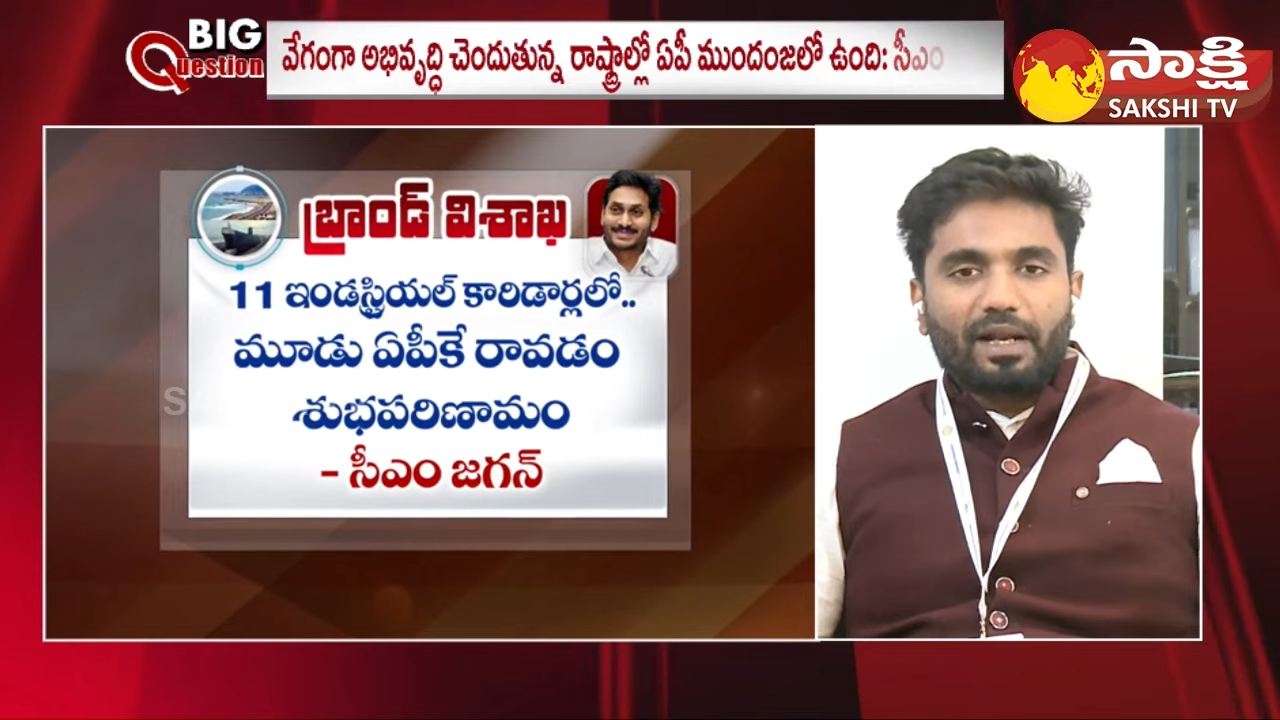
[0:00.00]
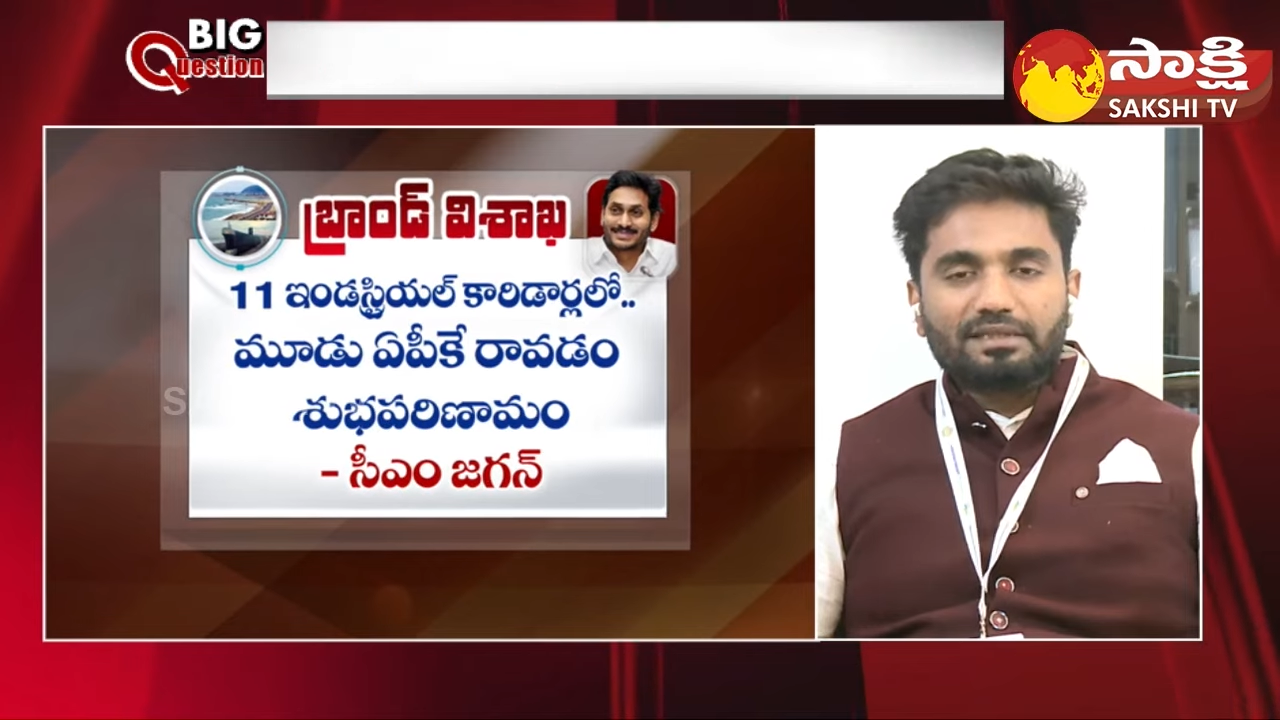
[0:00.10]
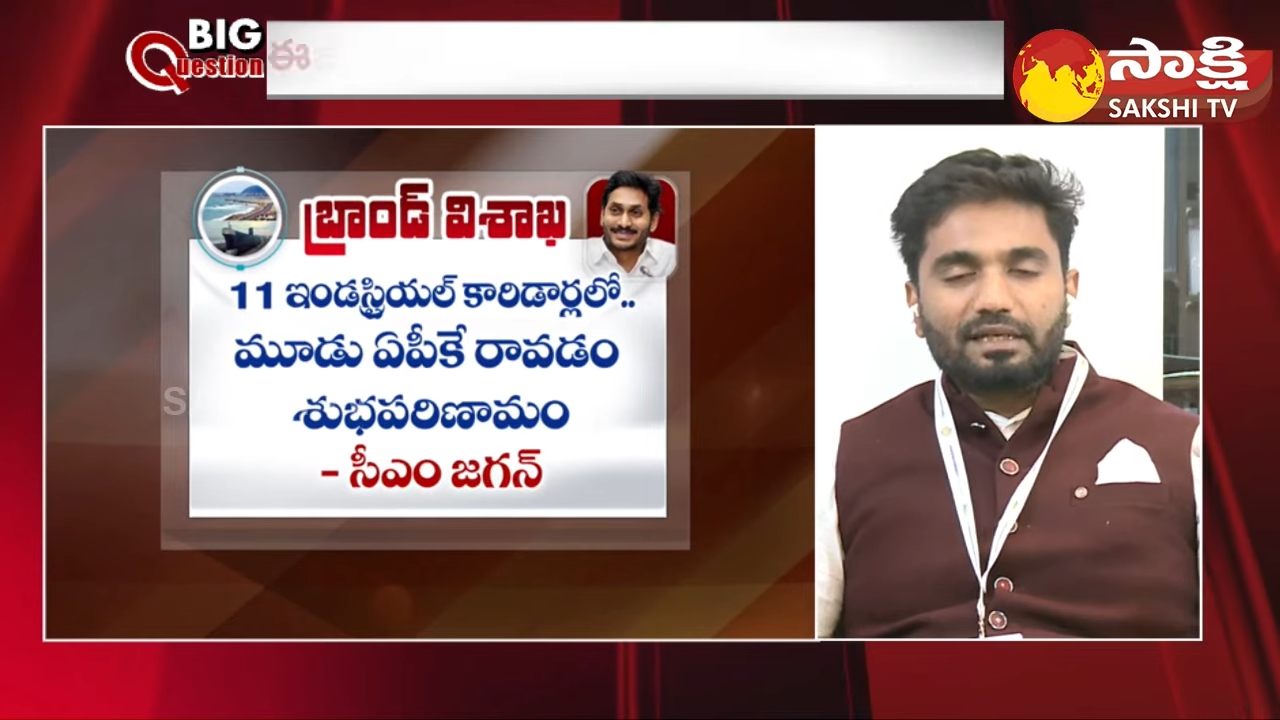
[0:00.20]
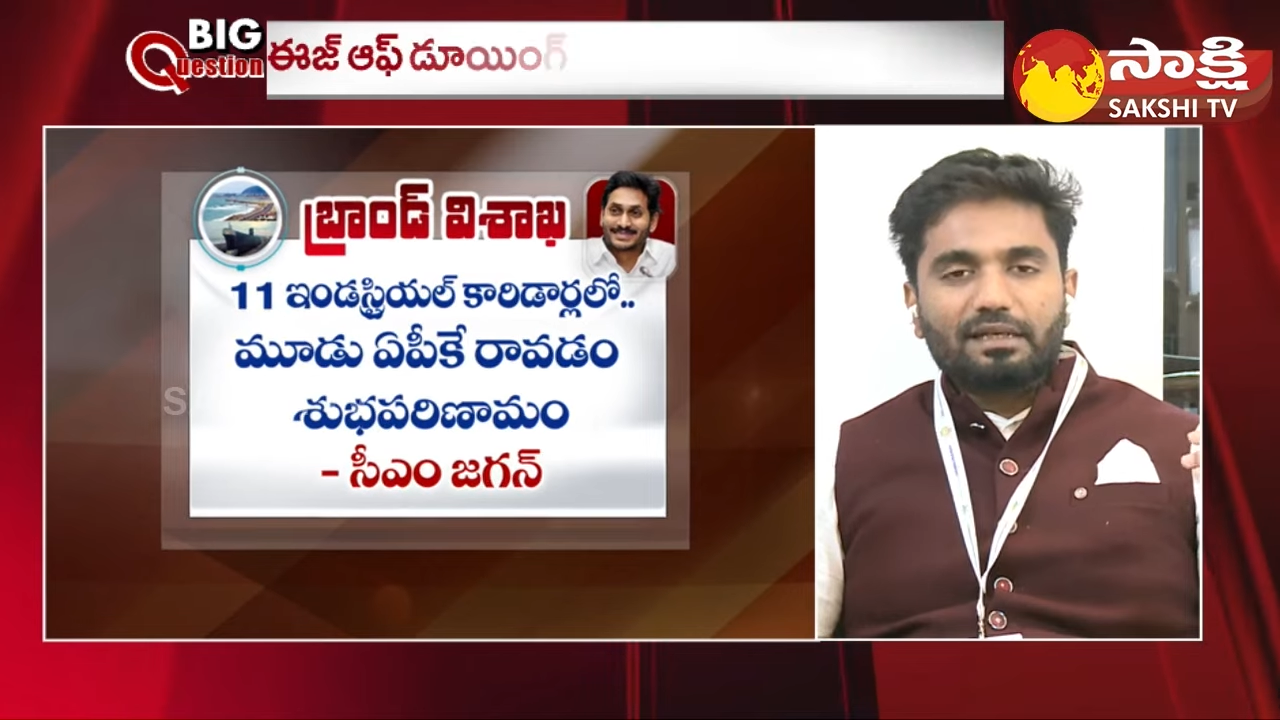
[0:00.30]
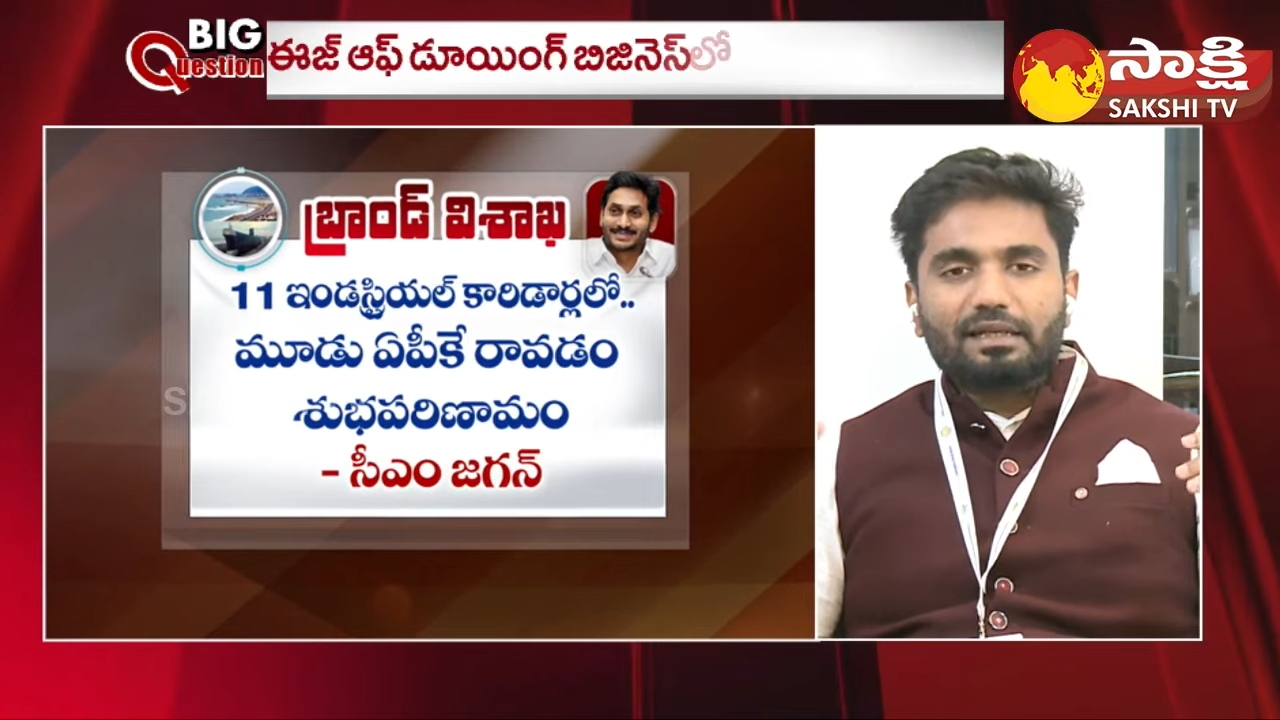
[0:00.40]

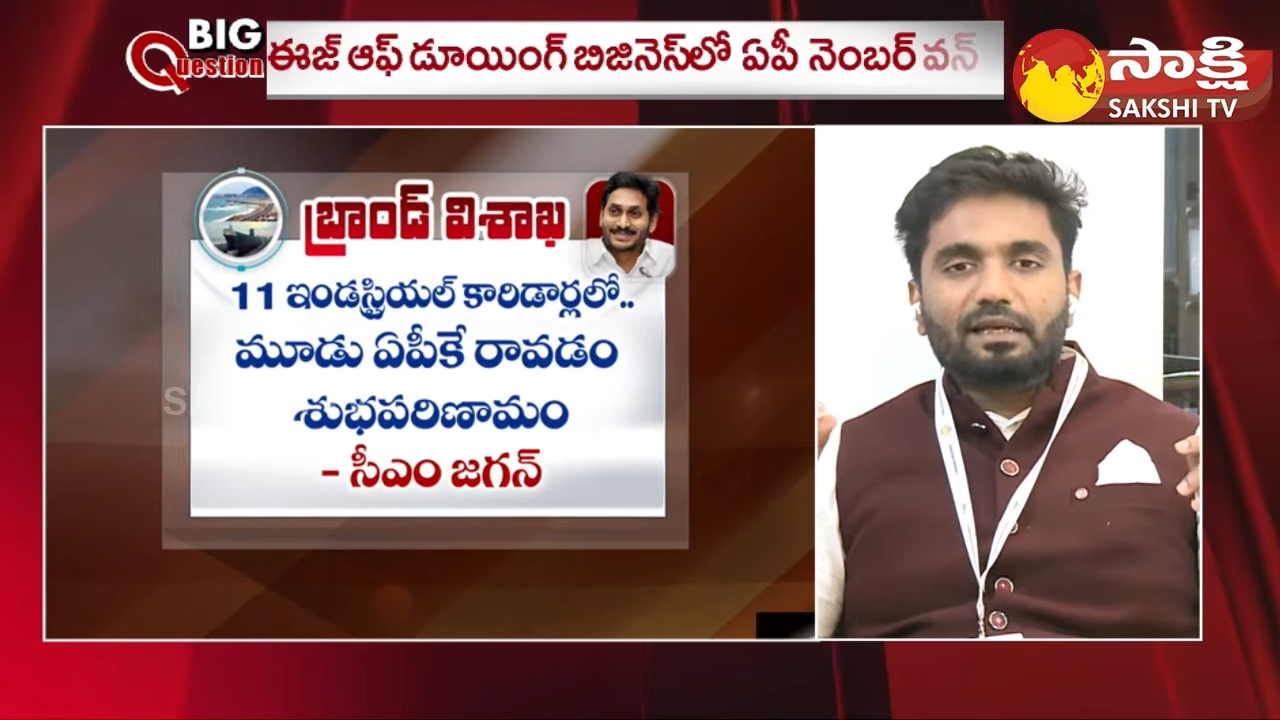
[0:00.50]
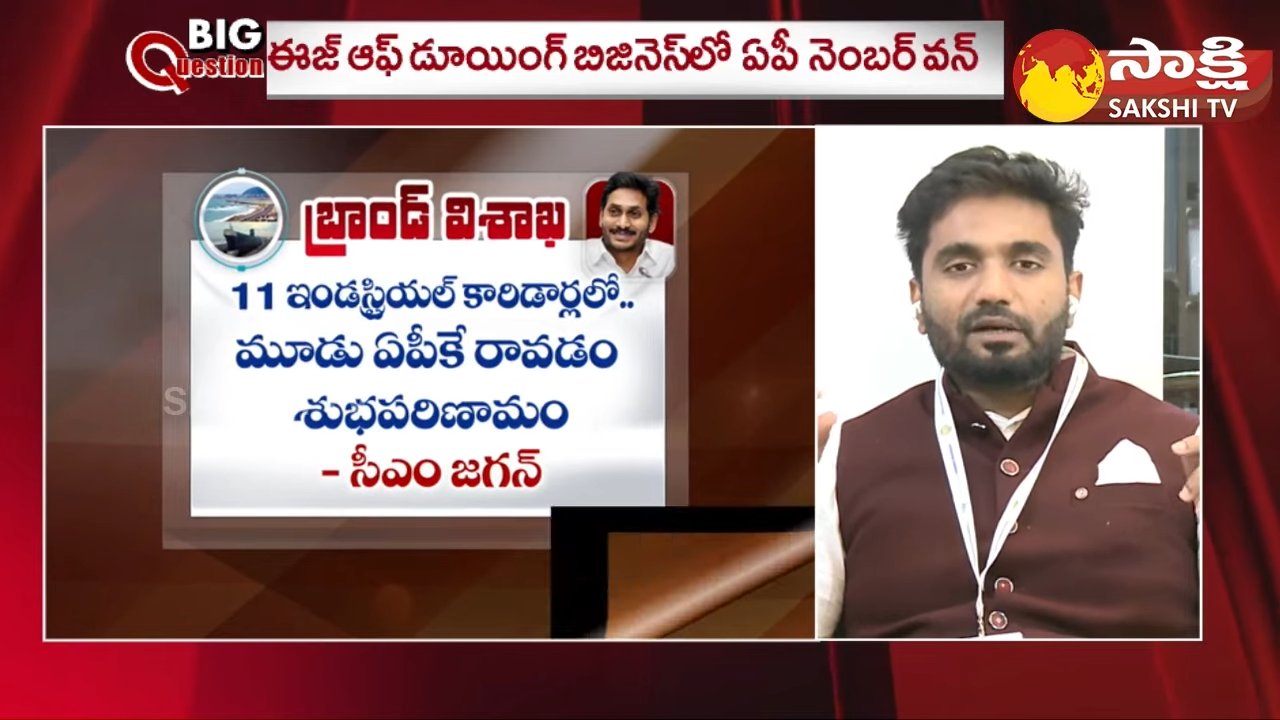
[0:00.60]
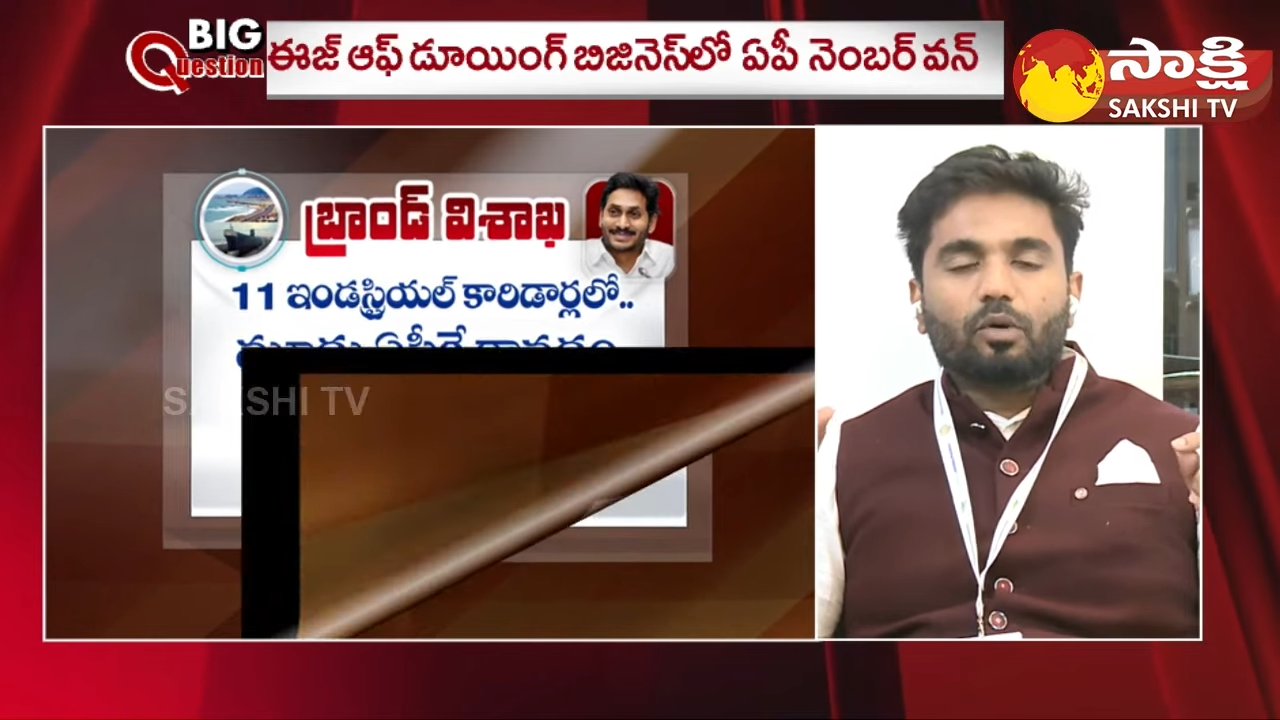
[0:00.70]
ప్రజల్ని